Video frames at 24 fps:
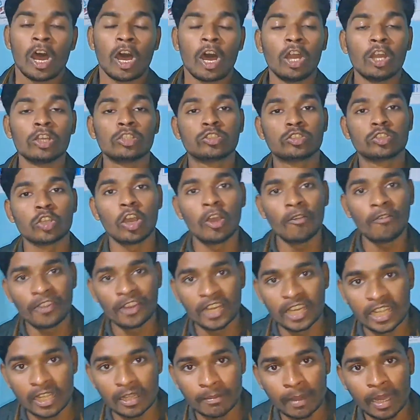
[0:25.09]
और जो
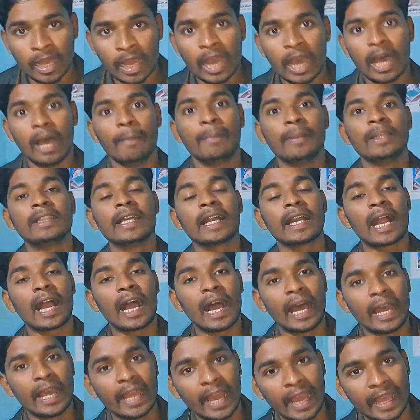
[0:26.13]
फिल्म अभी तक
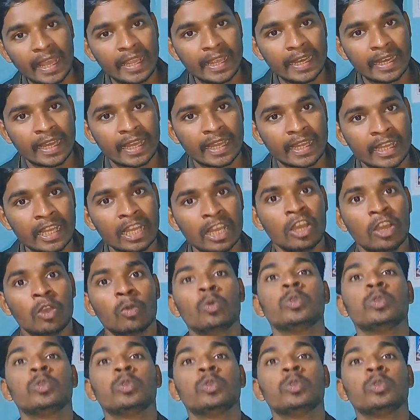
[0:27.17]
आया ही नहीं